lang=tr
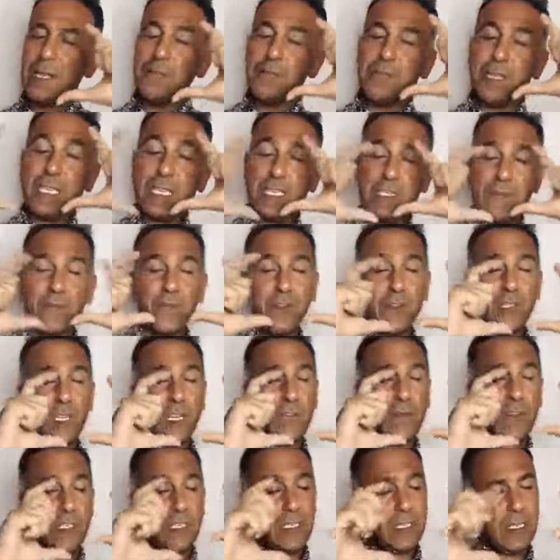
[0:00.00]
birisi
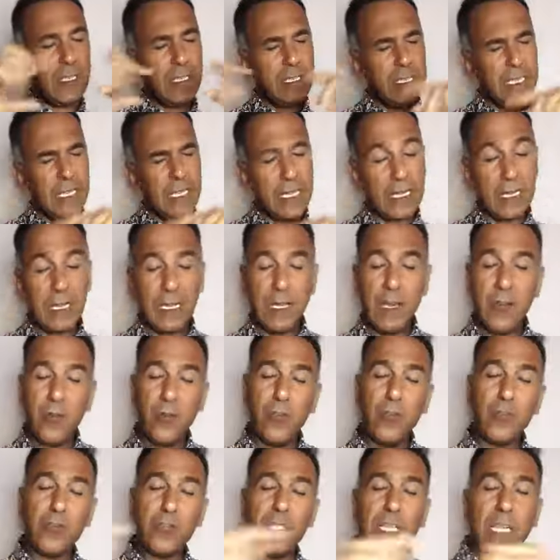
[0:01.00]
fotoğraf çekilirken
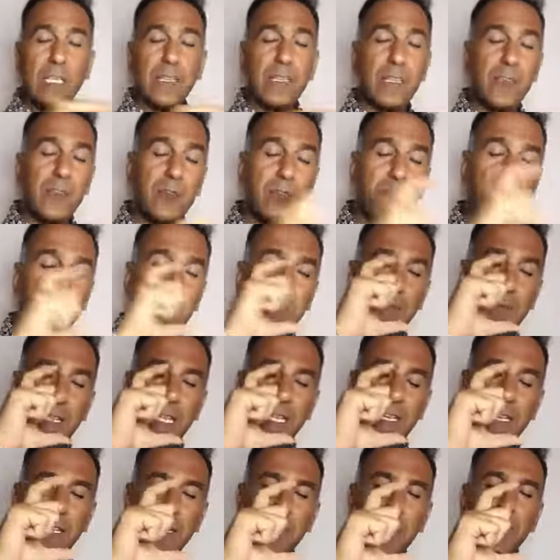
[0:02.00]
oradan geçiyoruz bile